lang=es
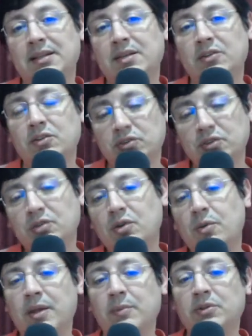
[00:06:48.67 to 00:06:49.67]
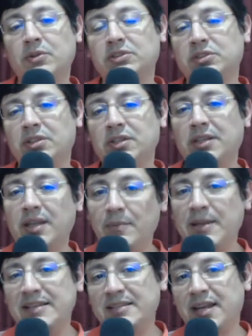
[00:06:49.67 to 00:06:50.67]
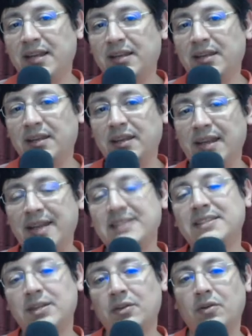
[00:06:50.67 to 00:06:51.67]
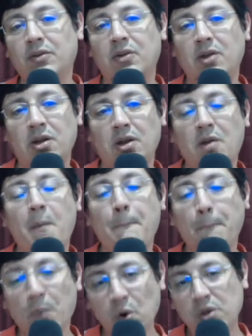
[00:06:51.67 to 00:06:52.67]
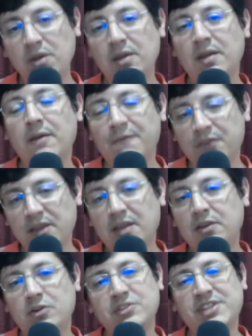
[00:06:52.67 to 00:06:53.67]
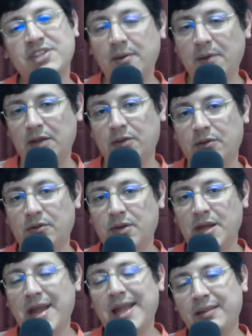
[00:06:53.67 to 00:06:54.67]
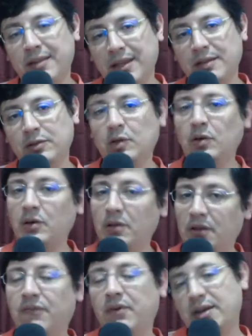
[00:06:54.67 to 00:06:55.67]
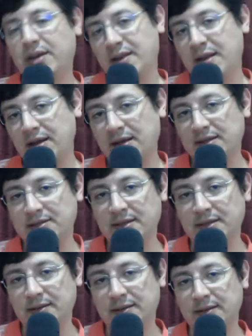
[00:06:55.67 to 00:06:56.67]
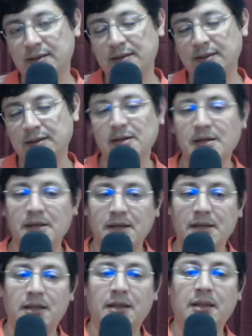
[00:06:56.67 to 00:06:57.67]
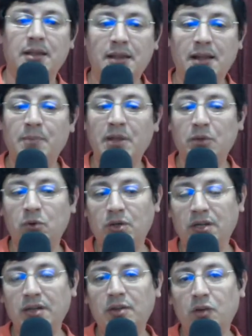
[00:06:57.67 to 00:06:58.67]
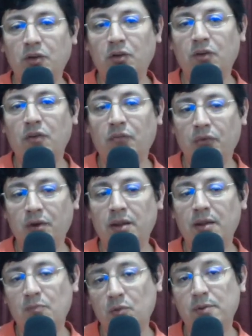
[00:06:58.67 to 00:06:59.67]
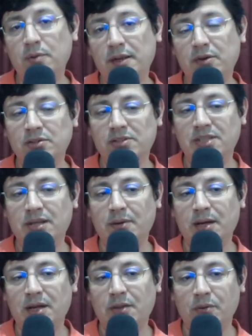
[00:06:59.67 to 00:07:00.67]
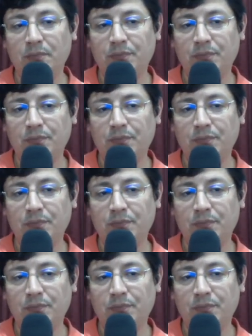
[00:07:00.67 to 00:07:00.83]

nosotros vemos que el mensaje ha sido muy bien conservado, dentro y fuera de la iglesia. El manuscrito fue muy bien conservado.